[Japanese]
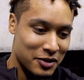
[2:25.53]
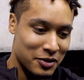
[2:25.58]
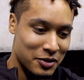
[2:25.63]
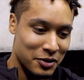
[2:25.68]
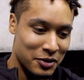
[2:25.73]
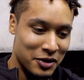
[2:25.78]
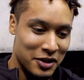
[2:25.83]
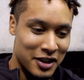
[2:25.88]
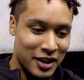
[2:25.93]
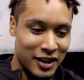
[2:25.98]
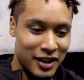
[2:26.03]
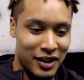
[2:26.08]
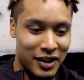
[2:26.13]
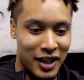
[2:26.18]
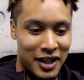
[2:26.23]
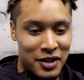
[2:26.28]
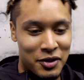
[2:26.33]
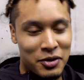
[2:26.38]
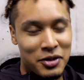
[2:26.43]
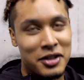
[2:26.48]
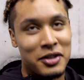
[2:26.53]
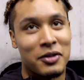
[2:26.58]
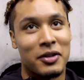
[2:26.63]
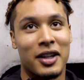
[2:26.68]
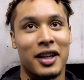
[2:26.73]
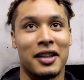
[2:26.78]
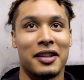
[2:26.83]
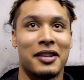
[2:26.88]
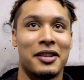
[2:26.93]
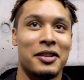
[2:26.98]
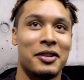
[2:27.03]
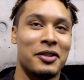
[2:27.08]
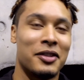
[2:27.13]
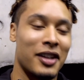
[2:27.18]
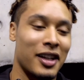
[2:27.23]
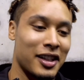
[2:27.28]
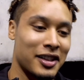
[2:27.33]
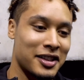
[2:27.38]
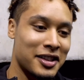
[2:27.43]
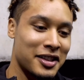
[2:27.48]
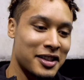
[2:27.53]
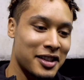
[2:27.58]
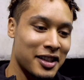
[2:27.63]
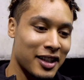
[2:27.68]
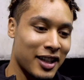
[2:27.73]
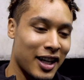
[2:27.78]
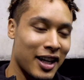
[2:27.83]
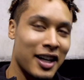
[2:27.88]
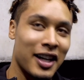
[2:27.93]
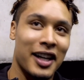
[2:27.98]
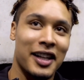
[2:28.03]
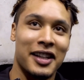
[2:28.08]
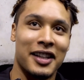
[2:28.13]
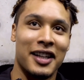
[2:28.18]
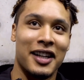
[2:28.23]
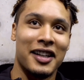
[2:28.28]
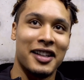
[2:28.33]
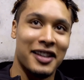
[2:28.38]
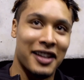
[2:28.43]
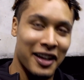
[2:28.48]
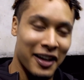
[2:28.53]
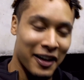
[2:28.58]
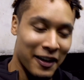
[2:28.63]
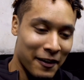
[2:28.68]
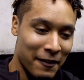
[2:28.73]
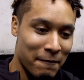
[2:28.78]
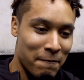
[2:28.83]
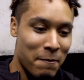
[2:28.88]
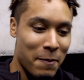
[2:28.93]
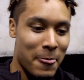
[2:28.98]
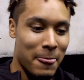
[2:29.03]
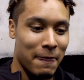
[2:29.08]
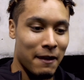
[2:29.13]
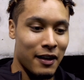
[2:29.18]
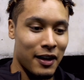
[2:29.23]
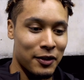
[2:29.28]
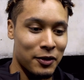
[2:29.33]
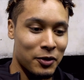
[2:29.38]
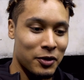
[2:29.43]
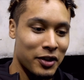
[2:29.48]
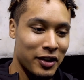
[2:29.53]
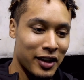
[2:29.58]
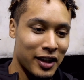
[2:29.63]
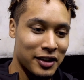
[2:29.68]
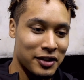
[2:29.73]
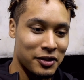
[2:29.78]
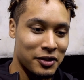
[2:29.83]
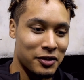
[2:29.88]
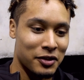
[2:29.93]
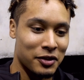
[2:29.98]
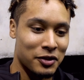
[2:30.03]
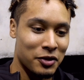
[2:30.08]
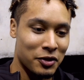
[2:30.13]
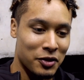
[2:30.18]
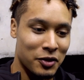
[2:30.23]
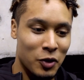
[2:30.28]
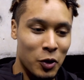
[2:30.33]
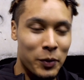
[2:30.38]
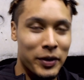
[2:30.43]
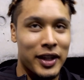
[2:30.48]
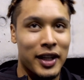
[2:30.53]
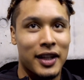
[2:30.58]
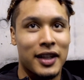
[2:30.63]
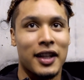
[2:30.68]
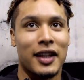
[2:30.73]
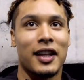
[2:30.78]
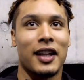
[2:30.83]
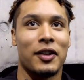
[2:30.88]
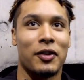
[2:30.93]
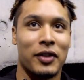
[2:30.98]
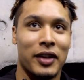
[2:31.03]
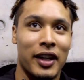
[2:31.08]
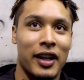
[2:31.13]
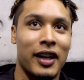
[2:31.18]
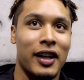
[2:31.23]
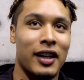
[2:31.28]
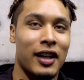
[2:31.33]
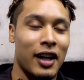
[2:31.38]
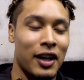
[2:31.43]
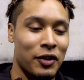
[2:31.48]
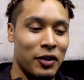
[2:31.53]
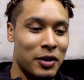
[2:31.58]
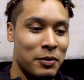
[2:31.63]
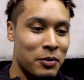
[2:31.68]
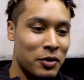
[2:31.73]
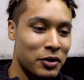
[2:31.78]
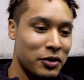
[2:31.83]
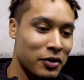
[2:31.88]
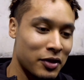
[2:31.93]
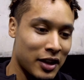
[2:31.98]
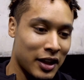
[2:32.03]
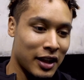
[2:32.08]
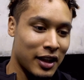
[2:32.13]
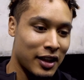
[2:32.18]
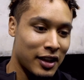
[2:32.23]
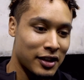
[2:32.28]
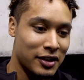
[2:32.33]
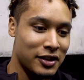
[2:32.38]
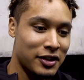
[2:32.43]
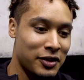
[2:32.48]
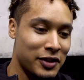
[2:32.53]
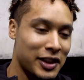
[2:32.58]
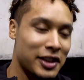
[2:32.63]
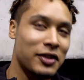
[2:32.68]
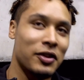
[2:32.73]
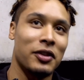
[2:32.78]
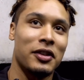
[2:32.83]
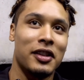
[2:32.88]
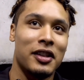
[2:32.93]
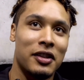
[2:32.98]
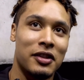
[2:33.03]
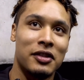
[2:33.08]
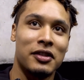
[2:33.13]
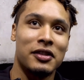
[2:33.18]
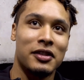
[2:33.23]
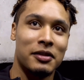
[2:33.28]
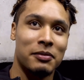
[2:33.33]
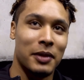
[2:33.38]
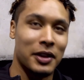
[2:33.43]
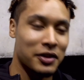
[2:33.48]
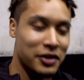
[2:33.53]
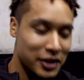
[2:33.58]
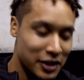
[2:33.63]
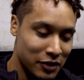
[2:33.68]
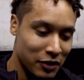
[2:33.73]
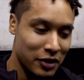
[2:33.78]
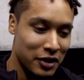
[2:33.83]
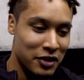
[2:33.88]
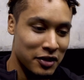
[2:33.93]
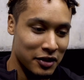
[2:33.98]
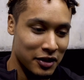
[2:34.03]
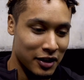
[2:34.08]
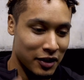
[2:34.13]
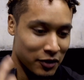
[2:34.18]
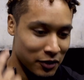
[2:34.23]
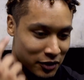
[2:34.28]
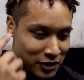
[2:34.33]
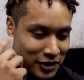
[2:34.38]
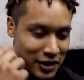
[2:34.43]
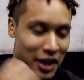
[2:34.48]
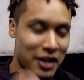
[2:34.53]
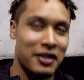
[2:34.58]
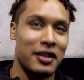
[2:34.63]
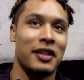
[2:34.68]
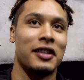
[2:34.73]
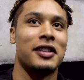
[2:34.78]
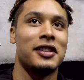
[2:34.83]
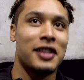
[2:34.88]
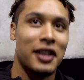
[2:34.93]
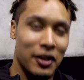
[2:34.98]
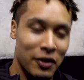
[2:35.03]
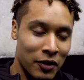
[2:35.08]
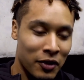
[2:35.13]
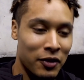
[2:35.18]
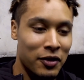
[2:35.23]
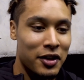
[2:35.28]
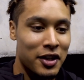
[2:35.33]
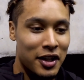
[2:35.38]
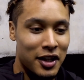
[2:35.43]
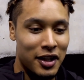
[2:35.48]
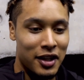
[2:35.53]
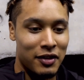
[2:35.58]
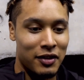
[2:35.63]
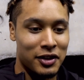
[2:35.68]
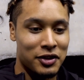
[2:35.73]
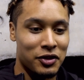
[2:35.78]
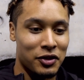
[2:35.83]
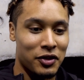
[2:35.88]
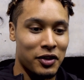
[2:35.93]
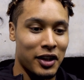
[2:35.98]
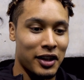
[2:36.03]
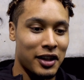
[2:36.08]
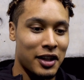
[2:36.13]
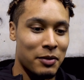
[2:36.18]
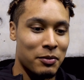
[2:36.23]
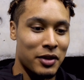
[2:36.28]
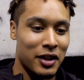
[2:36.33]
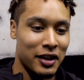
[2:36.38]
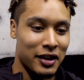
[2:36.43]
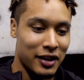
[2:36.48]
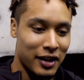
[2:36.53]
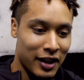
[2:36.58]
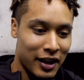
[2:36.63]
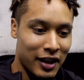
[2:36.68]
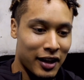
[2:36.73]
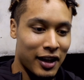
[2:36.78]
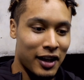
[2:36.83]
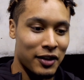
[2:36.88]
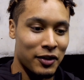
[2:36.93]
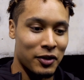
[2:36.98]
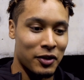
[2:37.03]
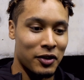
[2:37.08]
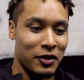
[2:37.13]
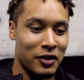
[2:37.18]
今年は何をしようかっていうのは全然考えてなくてあのこれはちょっとちょっと伸びてきてたのであの妹にツイストっていう、まあ、ツイストっていうこのスタイルなんですけどちょっとやってもらってあの